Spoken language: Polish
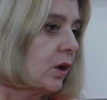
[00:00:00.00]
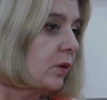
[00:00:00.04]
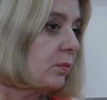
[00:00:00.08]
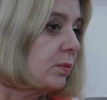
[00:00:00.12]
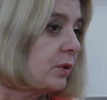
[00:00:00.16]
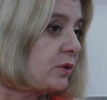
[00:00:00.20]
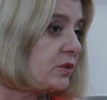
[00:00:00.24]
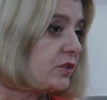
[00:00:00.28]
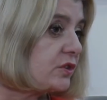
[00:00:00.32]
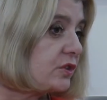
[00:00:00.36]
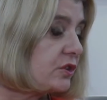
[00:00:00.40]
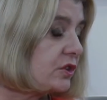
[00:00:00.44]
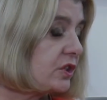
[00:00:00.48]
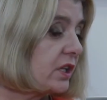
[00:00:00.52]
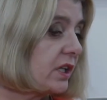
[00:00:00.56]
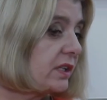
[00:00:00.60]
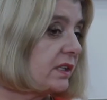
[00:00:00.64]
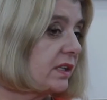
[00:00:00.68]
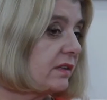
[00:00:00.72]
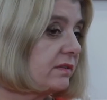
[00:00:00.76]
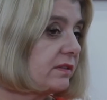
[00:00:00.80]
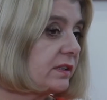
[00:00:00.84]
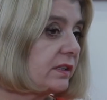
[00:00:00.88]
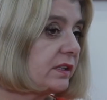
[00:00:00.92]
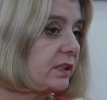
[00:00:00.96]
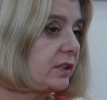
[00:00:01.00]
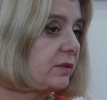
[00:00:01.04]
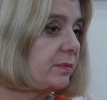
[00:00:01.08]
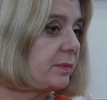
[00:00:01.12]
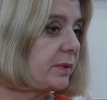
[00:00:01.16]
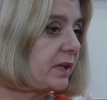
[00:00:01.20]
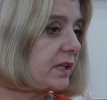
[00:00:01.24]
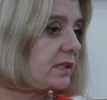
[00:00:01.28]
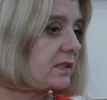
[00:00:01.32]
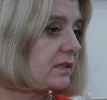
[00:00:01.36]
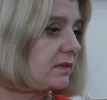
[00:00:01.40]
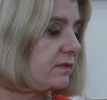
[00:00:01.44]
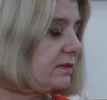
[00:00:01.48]
Obostrzenia, w jakich
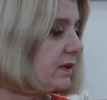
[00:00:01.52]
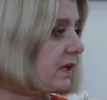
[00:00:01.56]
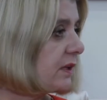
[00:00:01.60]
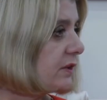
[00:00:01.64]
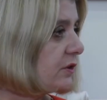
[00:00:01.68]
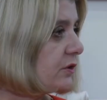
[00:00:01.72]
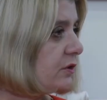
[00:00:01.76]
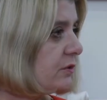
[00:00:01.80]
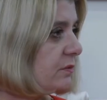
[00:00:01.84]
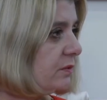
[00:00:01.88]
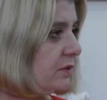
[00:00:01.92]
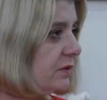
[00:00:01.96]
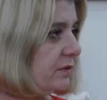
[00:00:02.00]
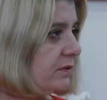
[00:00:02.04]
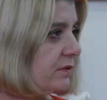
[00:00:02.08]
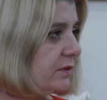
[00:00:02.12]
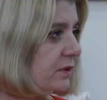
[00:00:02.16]
pracowaliśmy,